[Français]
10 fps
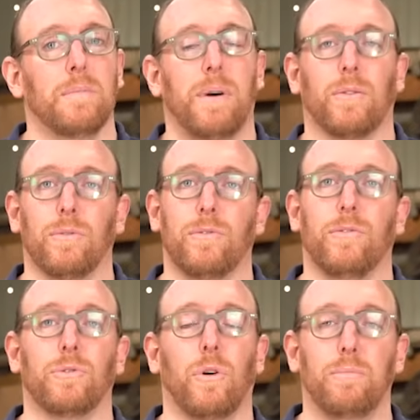Par contre,
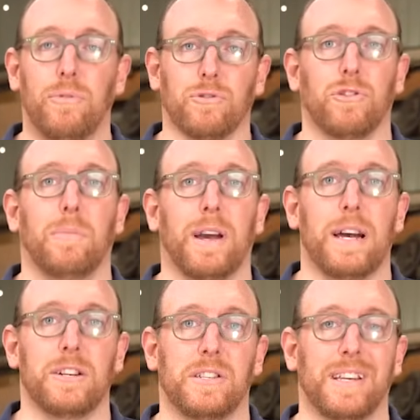votre purge
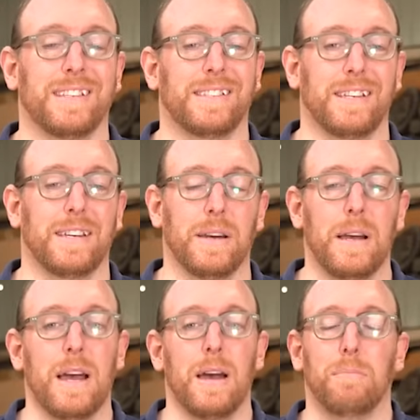d'embrayage, c'est assez
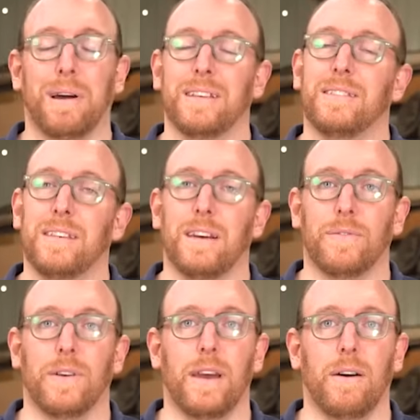précis à
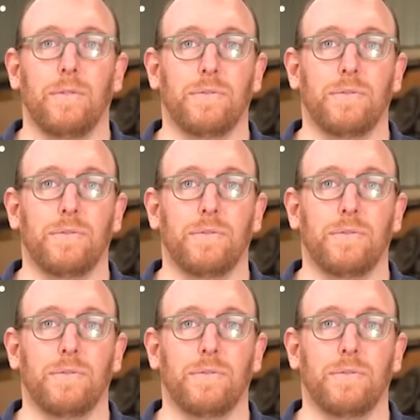faire.